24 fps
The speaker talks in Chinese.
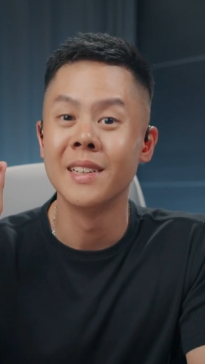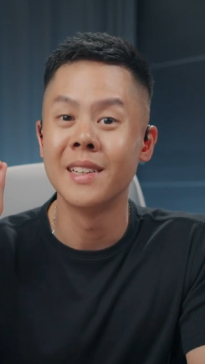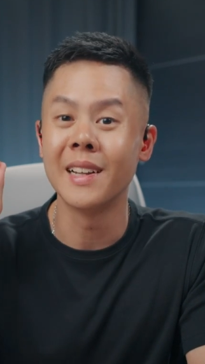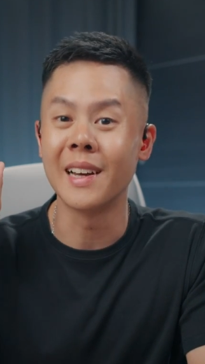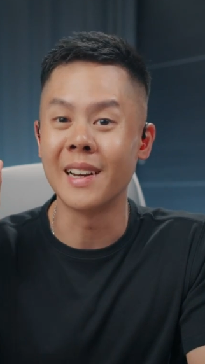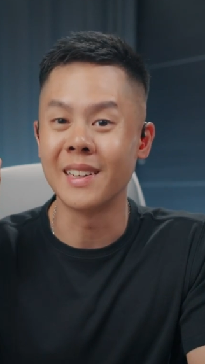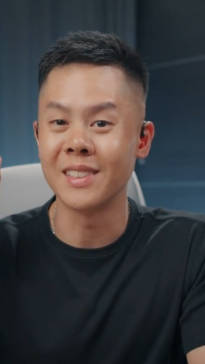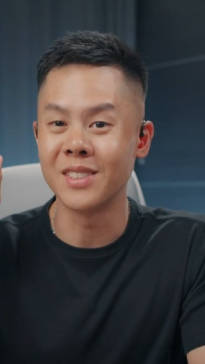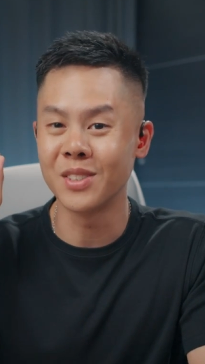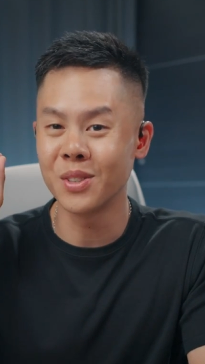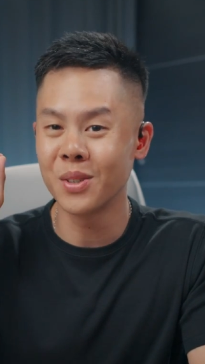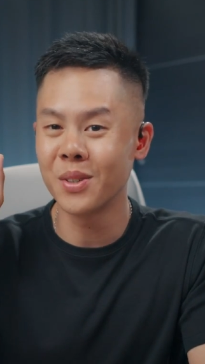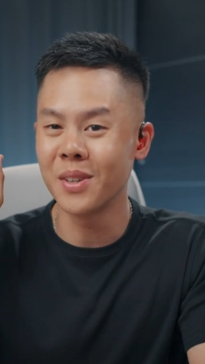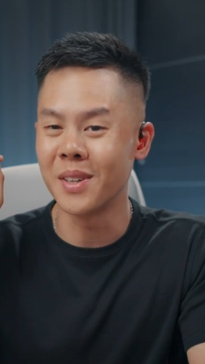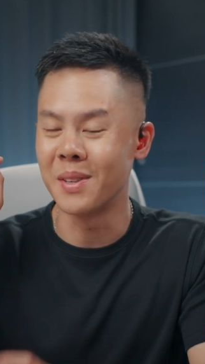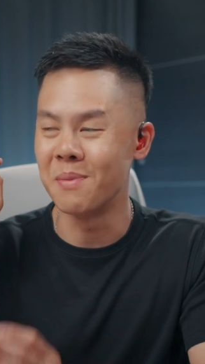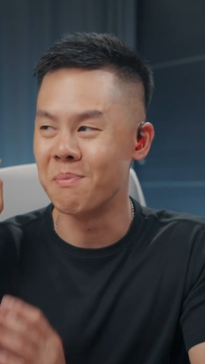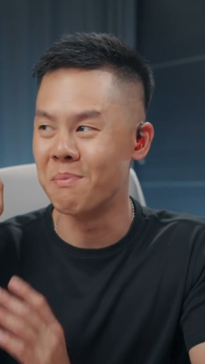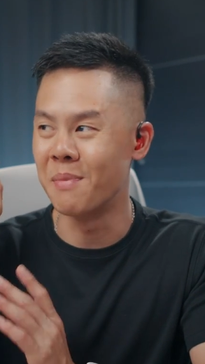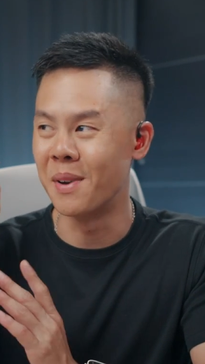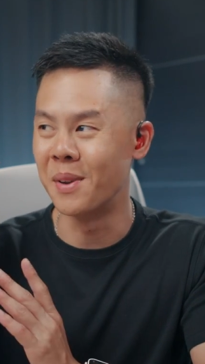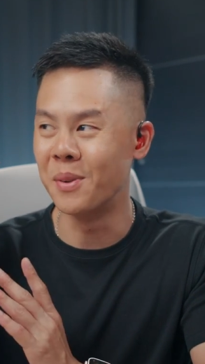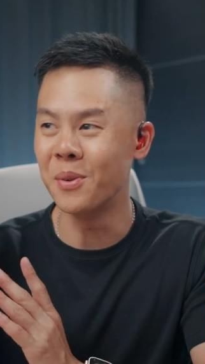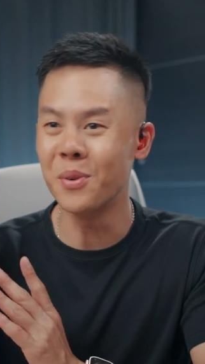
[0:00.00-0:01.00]
那就会
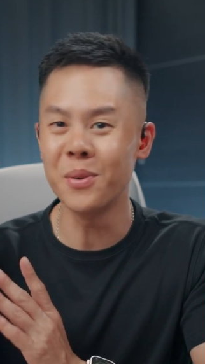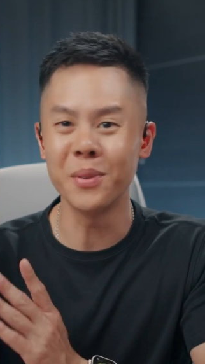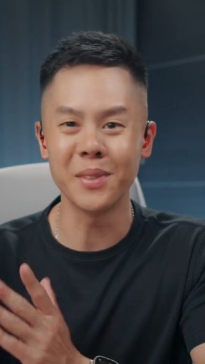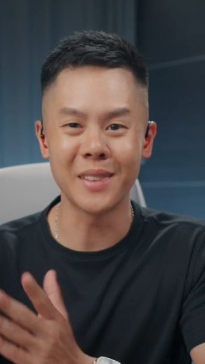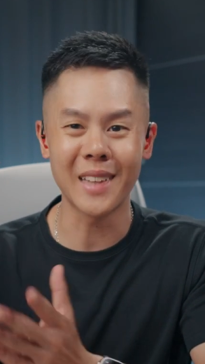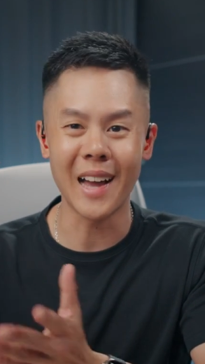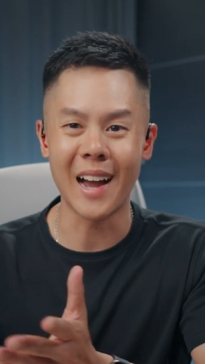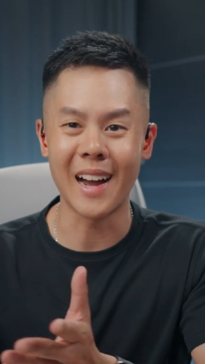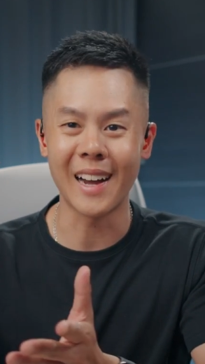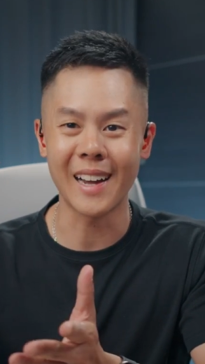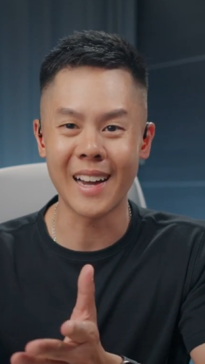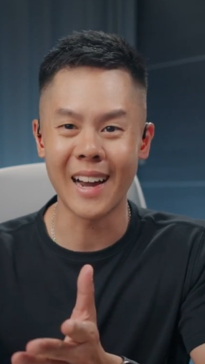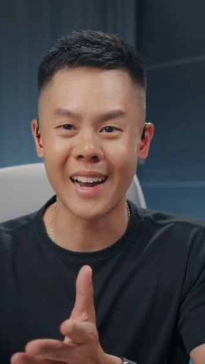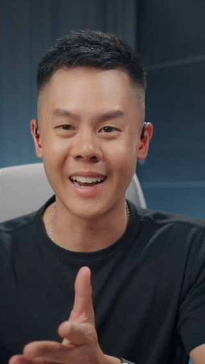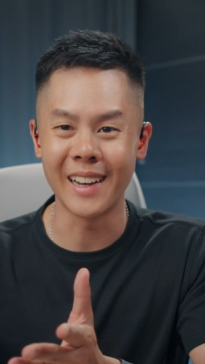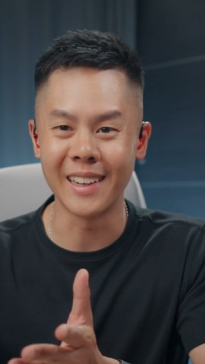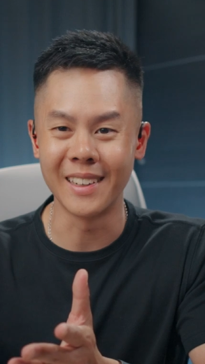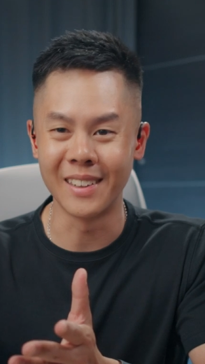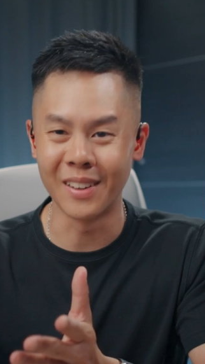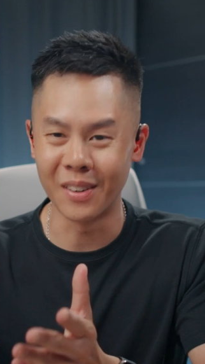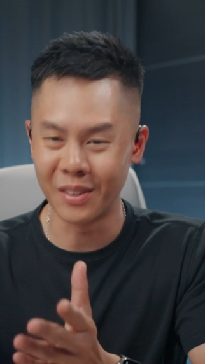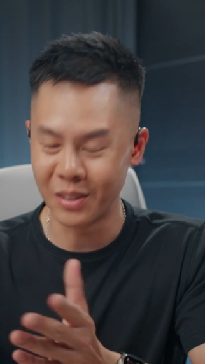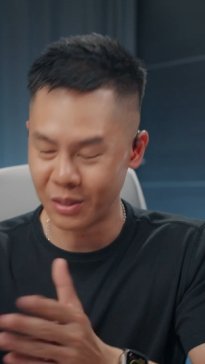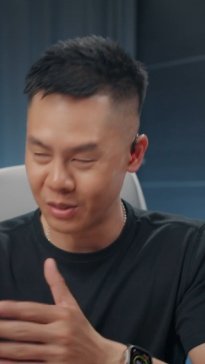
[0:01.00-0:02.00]
门户大
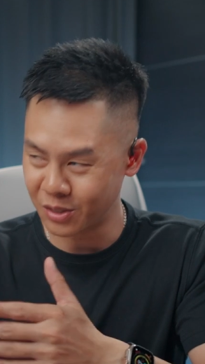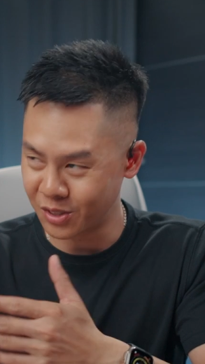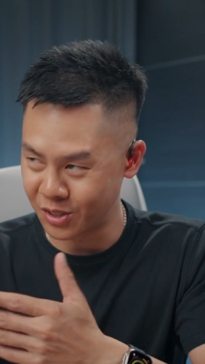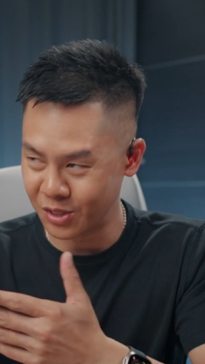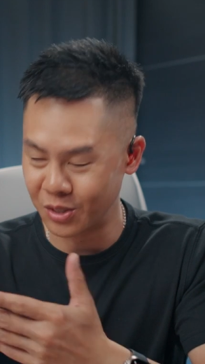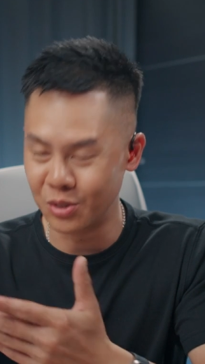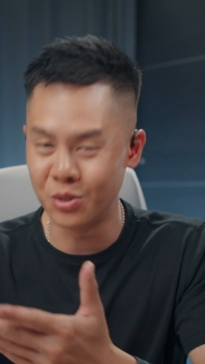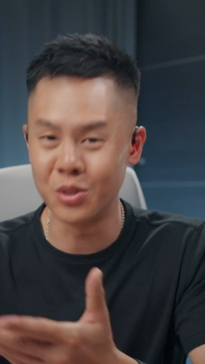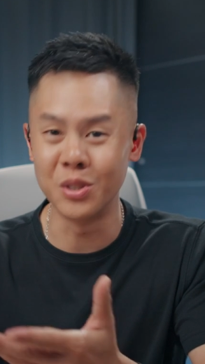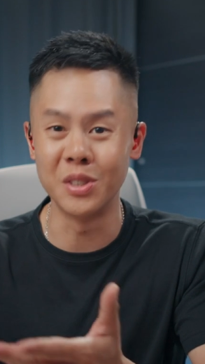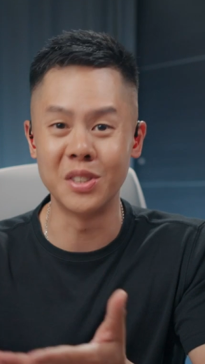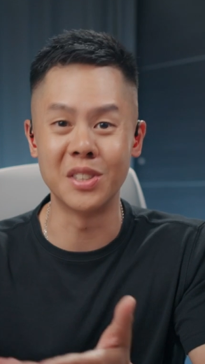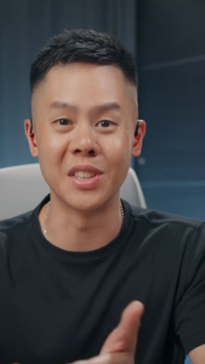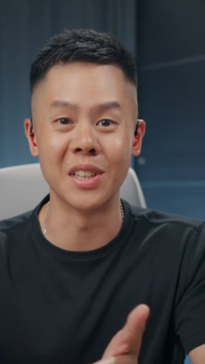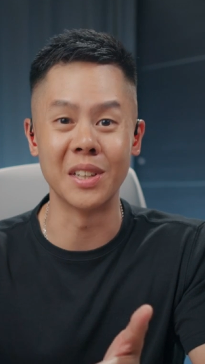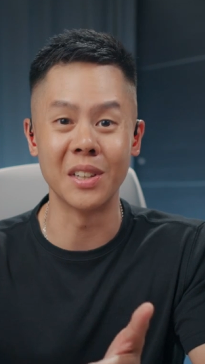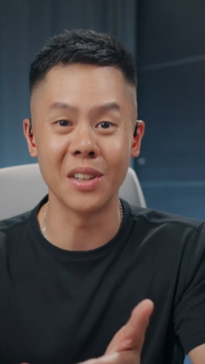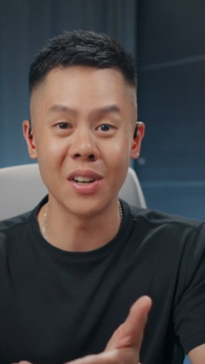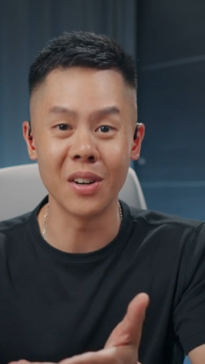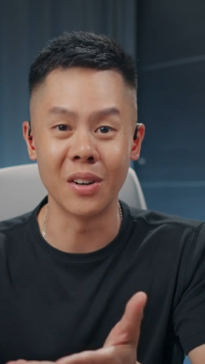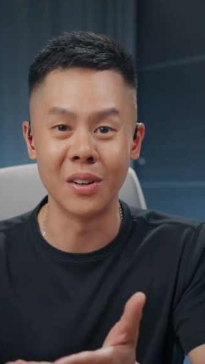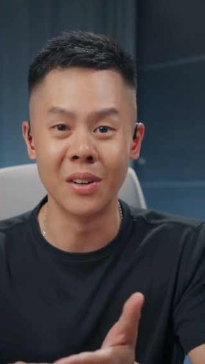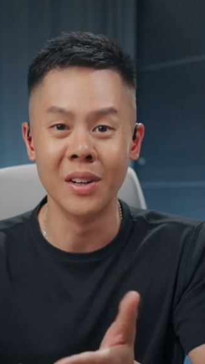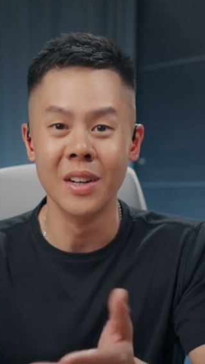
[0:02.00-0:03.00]
开，然后又失去
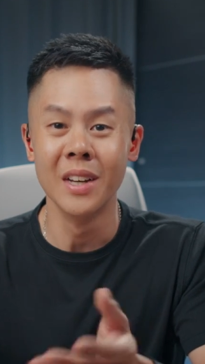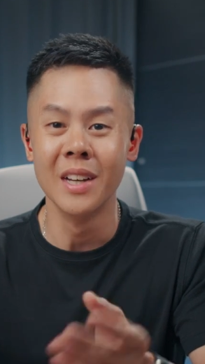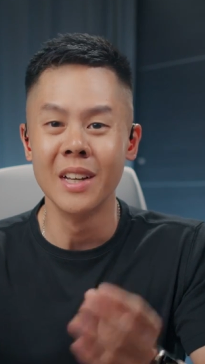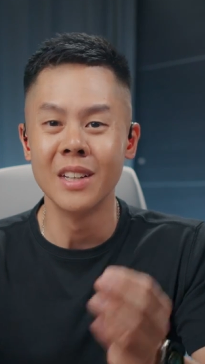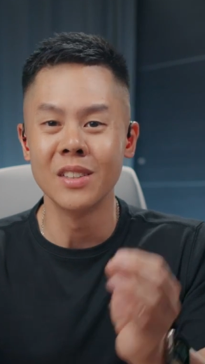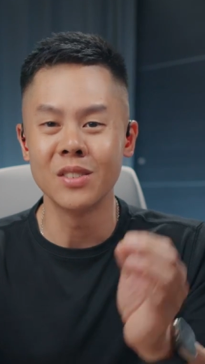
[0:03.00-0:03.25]
监控。